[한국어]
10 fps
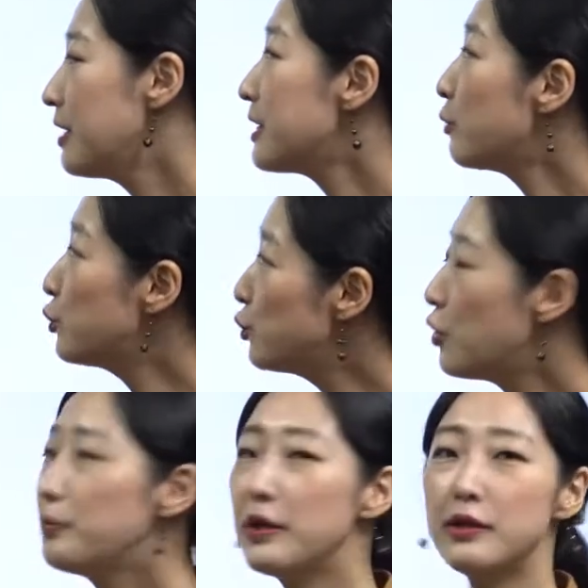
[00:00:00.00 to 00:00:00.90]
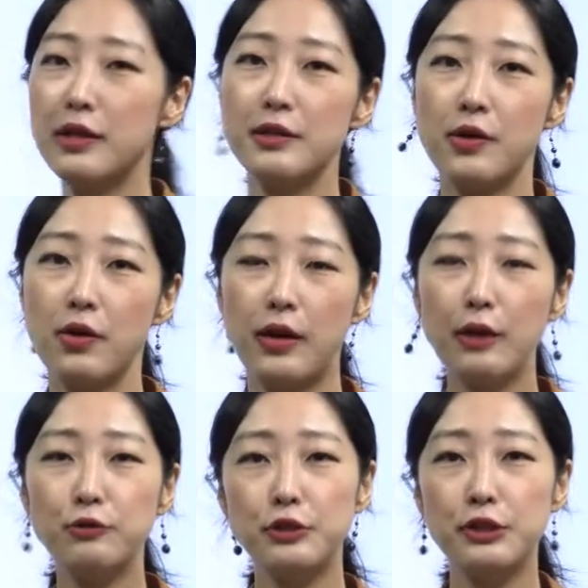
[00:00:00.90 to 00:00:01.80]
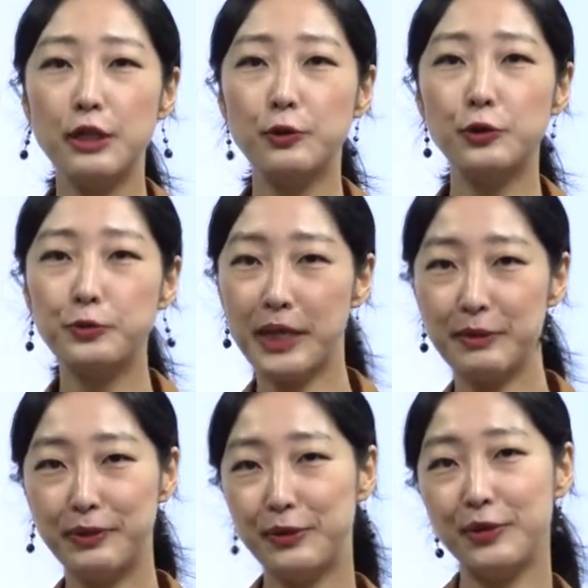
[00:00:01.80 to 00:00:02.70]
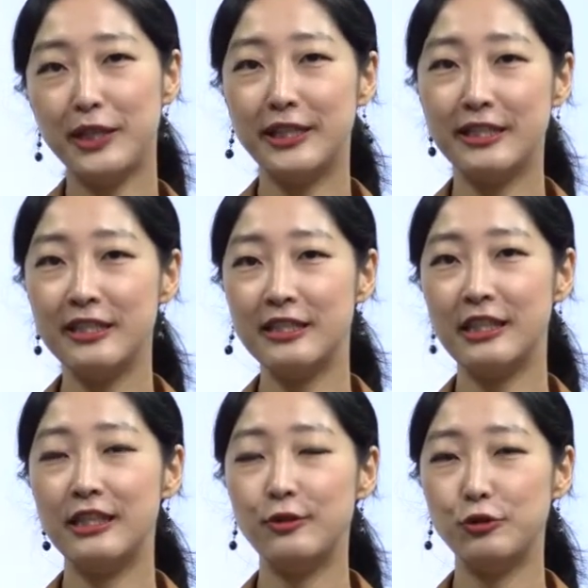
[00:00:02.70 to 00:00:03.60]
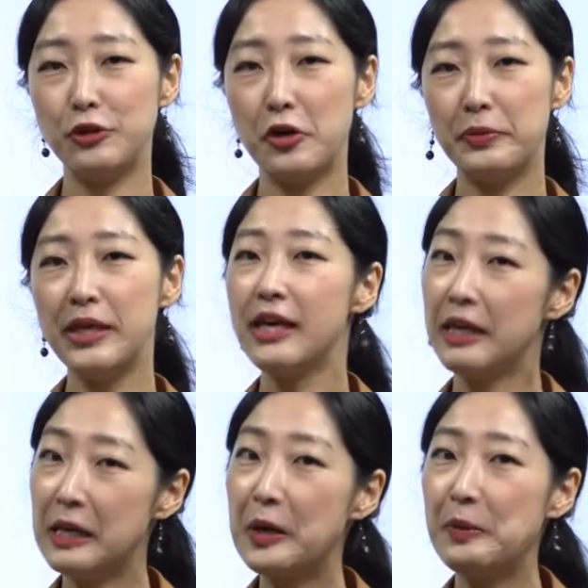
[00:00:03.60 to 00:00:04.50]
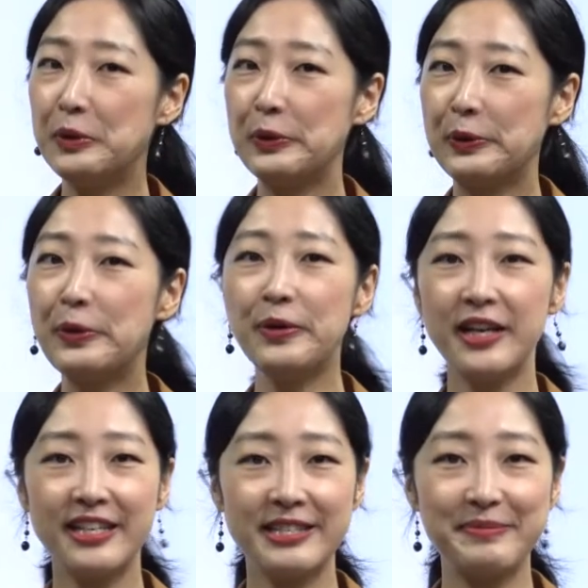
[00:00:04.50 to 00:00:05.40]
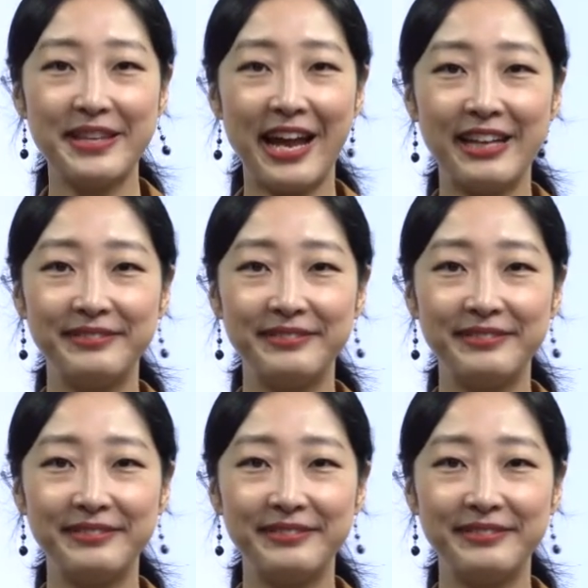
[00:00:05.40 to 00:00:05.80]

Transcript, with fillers: 자, 두꺼비에 대해서 개구리하고도 많이 비교가 되는 이 두꺼비 읽어보도록 하겠습니다.